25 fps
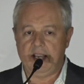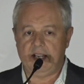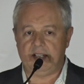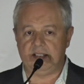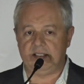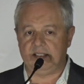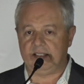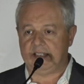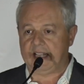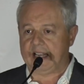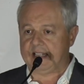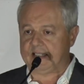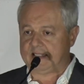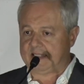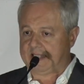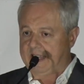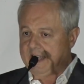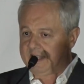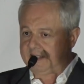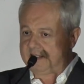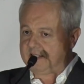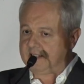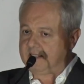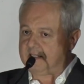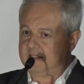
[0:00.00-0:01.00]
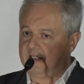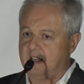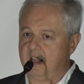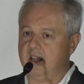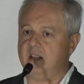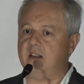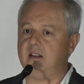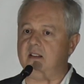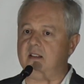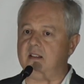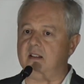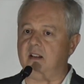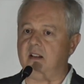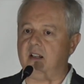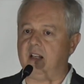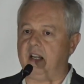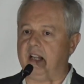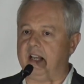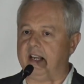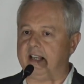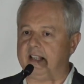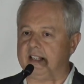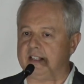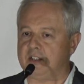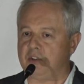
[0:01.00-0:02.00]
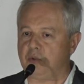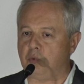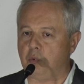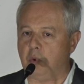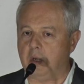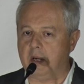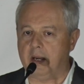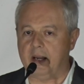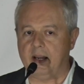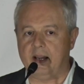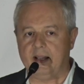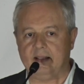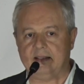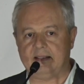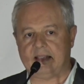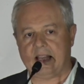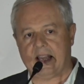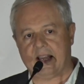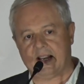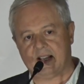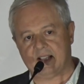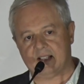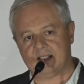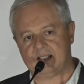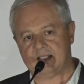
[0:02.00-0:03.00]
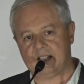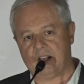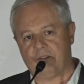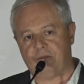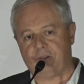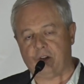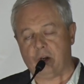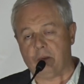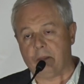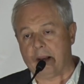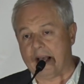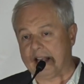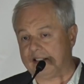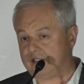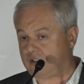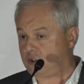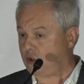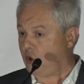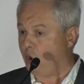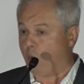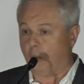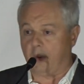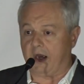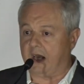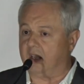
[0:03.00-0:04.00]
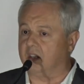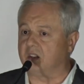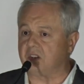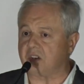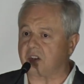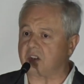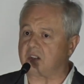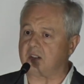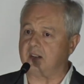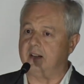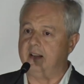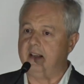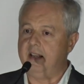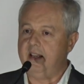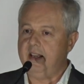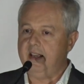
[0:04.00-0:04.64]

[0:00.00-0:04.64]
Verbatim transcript: que dissesse sim, que queria que a sua terra se afirmasse com eles.